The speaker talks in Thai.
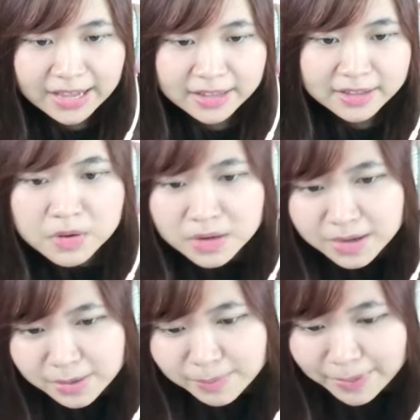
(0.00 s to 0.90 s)
ย
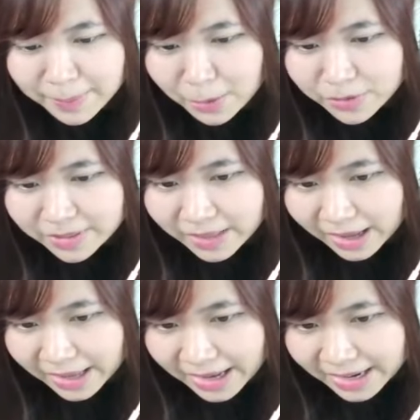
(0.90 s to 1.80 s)
คือมันไม่รู้จะสัง
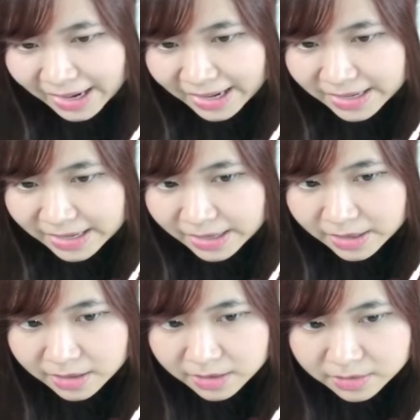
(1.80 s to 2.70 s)
เกตอะไรดี
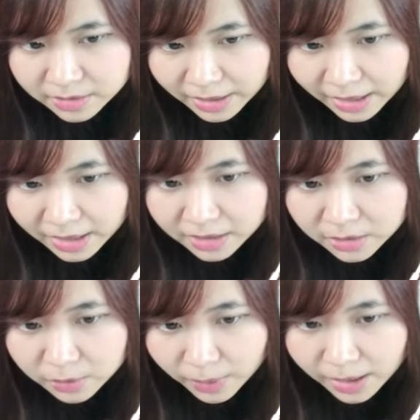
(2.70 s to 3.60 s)
เดี๋ยวนะห
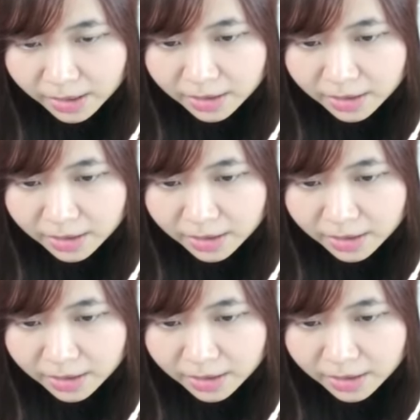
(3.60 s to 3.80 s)
รือว่า